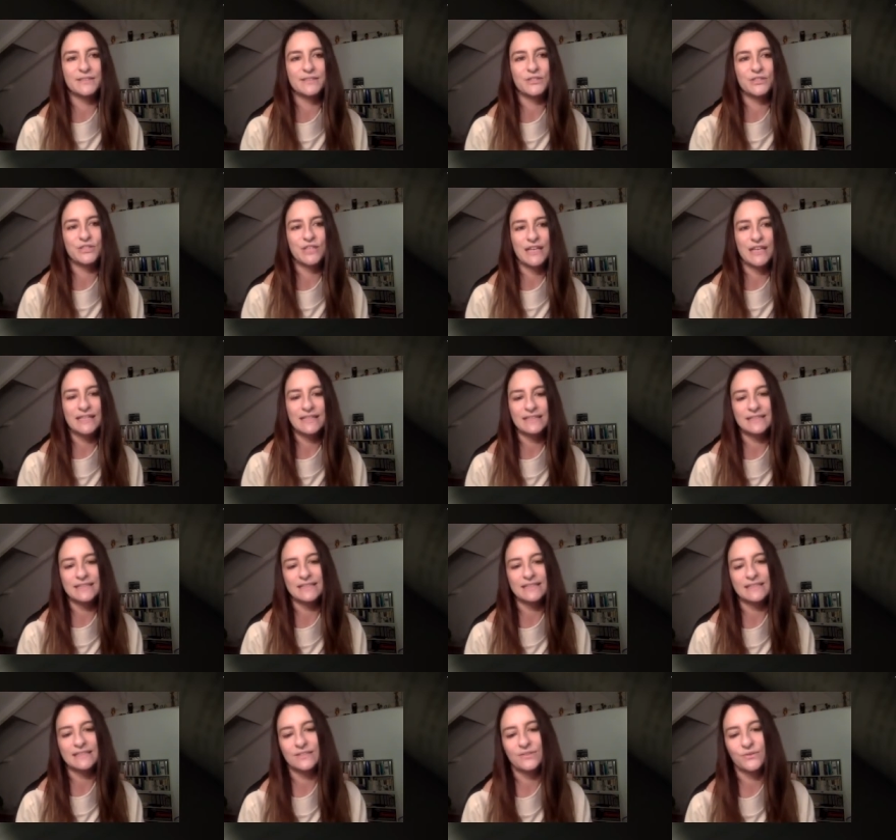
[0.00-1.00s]

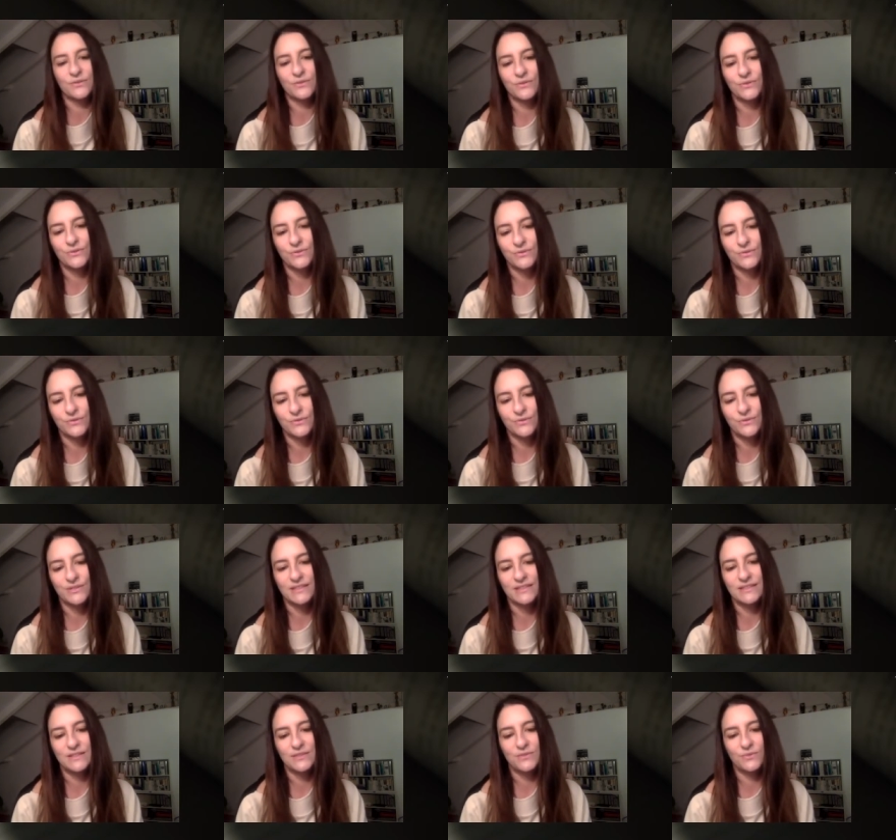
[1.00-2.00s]
Jeanne, dans
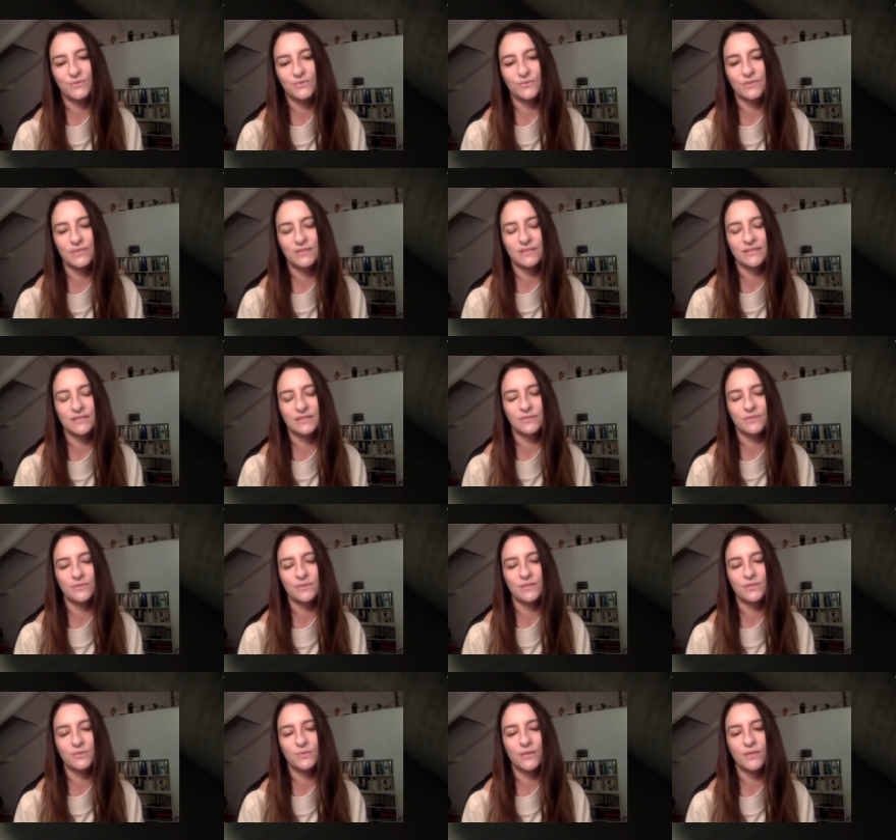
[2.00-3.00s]
des éditions de
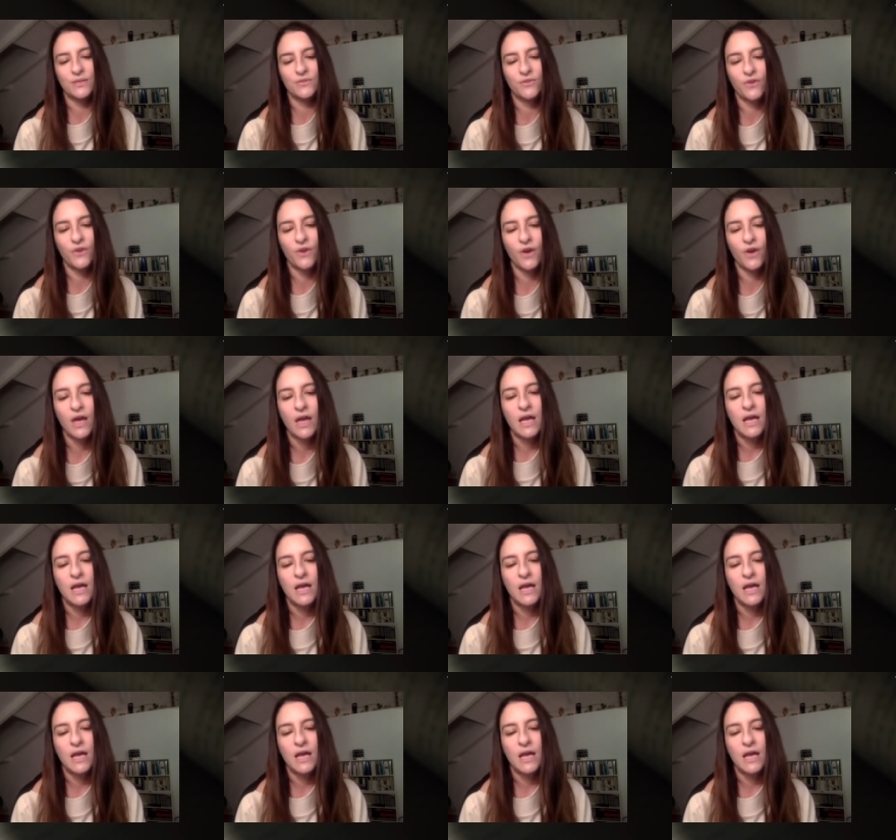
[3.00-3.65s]
l'Équateur,